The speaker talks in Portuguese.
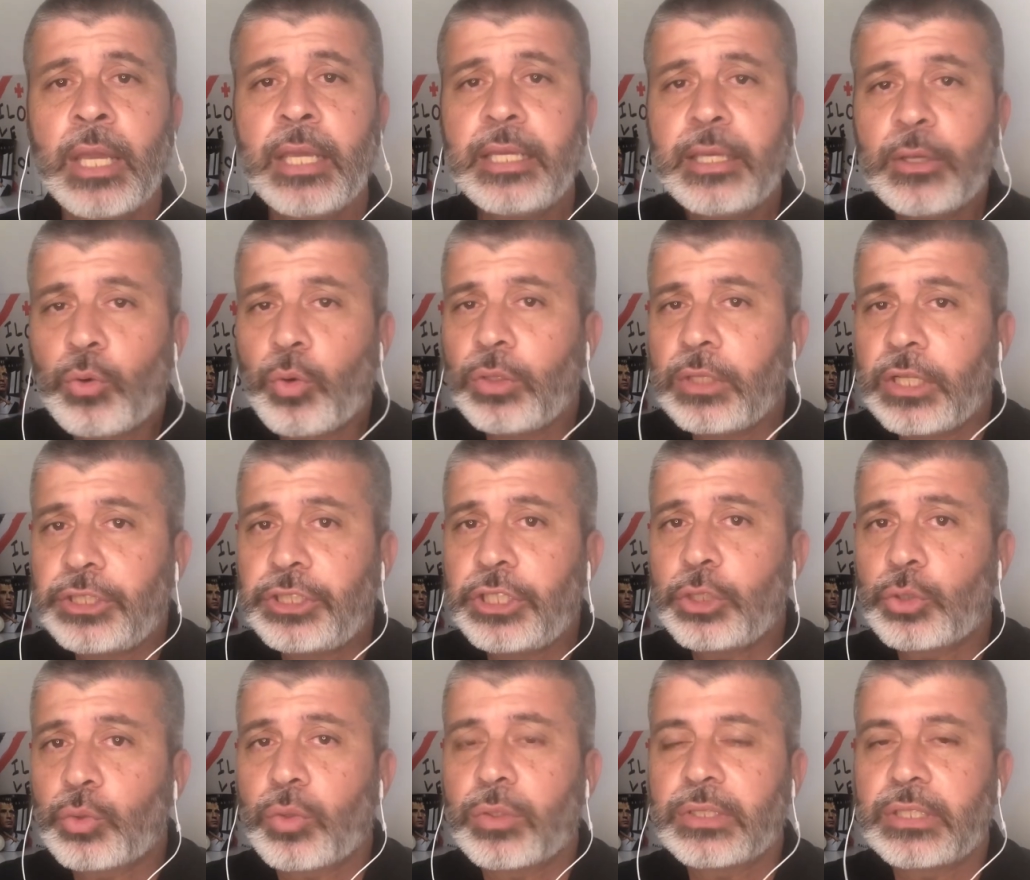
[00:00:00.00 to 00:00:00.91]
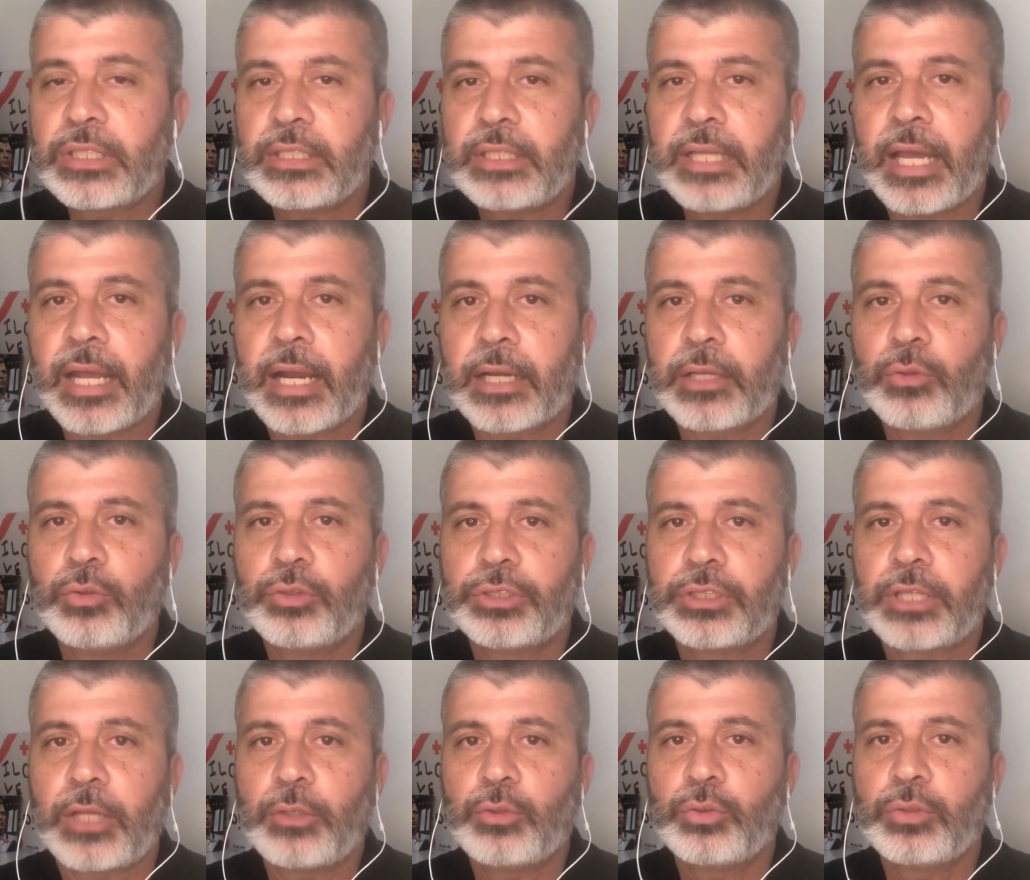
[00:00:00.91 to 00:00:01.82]
E quando a gente considera que o
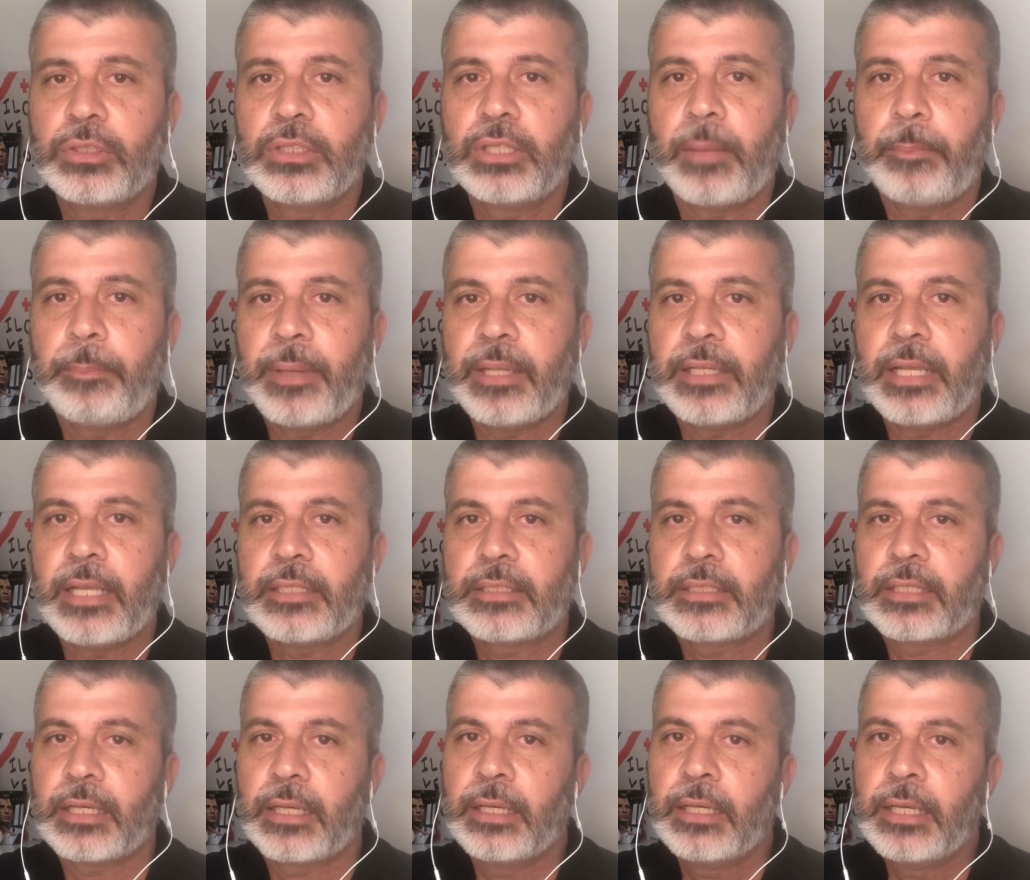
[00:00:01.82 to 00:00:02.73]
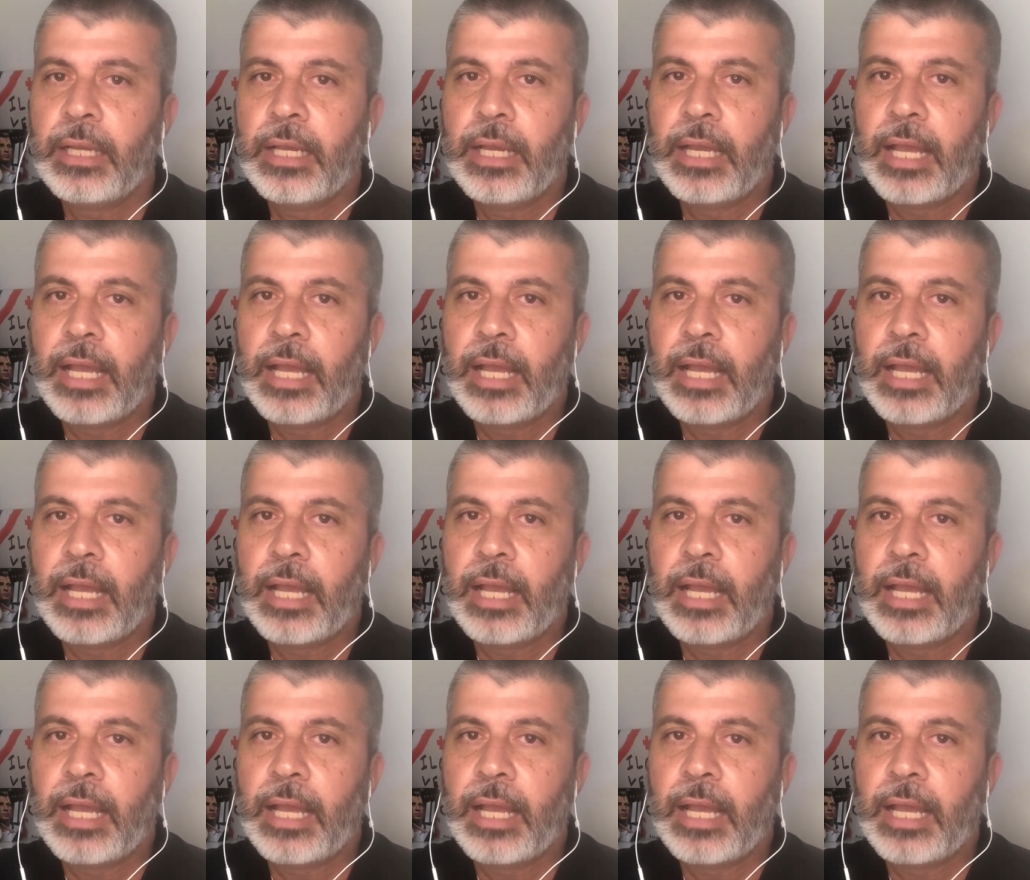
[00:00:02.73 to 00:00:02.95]
estádio de Independência,